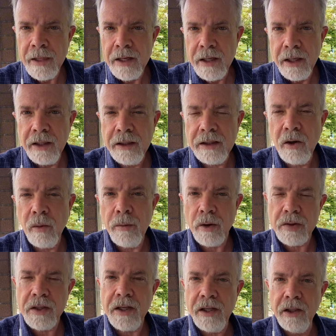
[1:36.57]
Então,
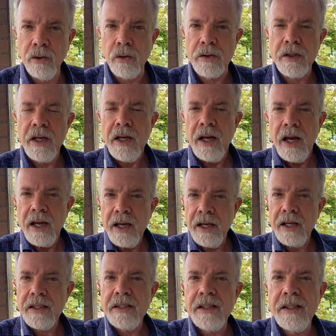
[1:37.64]
meus queridos,
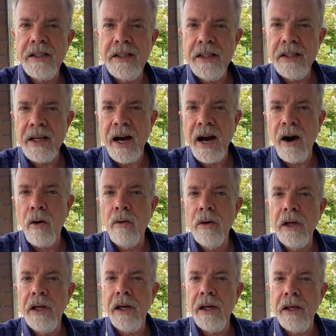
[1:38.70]
é, se
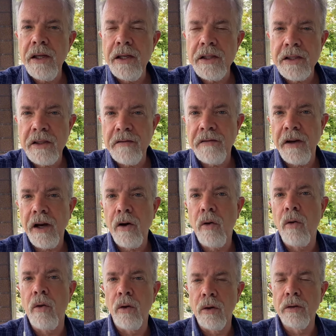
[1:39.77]
alguém estiver
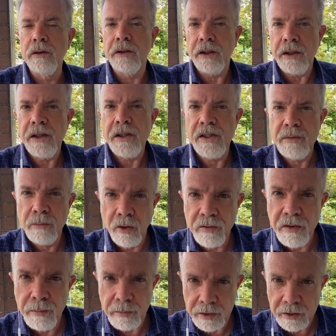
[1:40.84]
contra esse
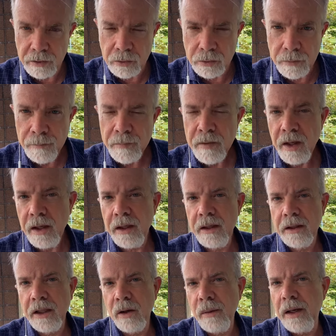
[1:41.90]
movimento,
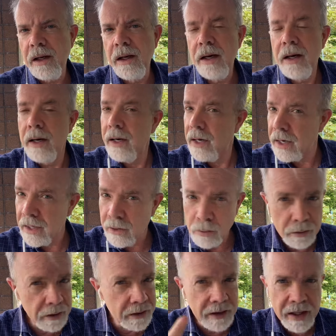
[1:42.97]
então ele
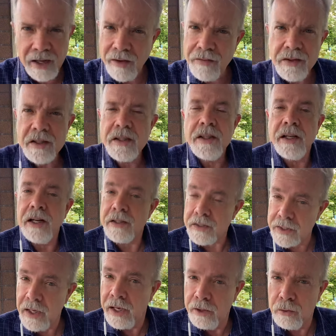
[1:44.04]
não deve ser
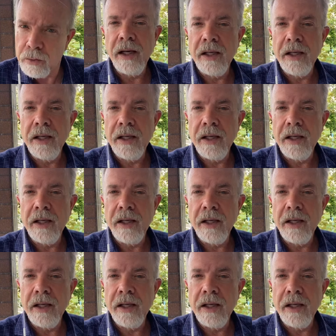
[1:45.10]
aceito.